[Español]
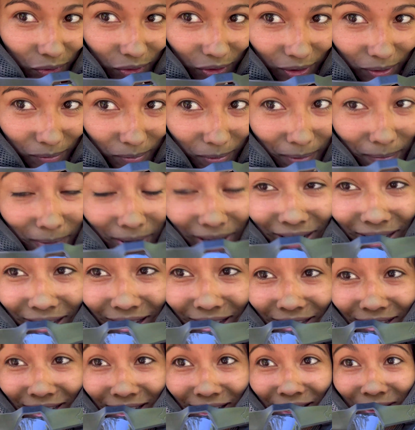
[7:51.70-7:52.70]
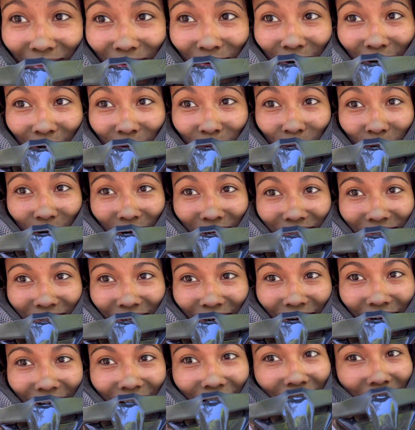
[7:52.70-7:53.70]
Más vale que he traído la boca
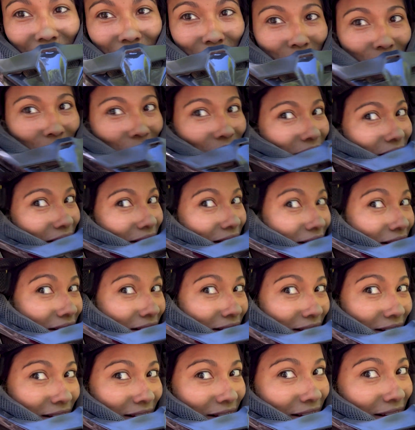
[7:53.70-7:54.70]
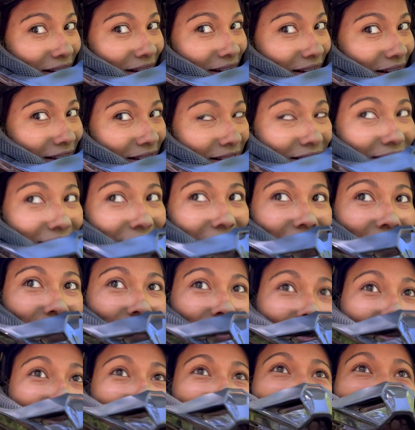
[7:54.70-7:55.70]
cerrada porque si
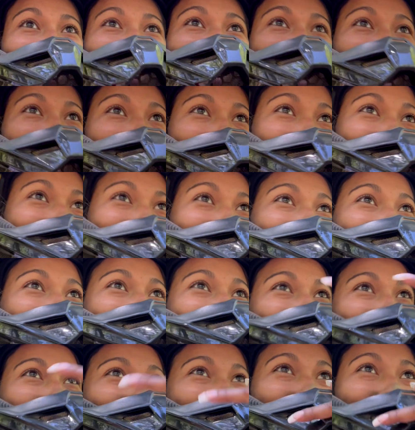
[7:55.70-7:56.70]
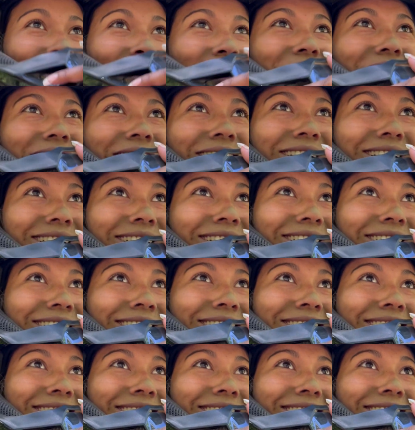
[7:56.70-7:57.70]
no, mira mi amor.
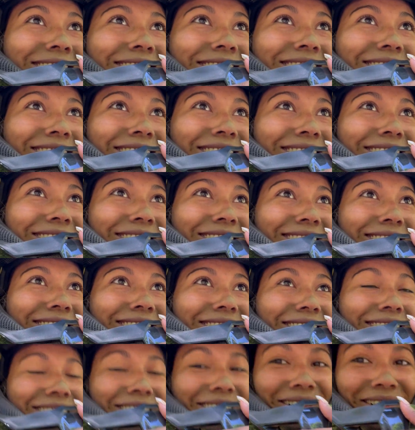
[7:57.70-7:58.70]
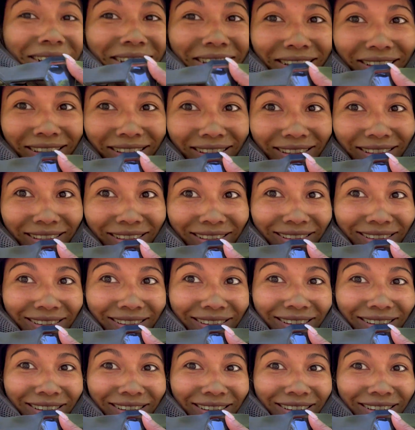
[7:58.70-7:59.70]
Yo te dije.
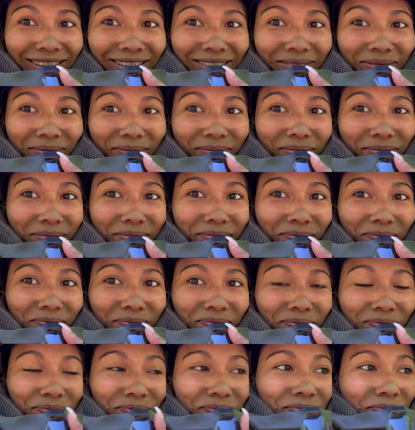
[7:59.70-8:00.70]
Puta que mierda.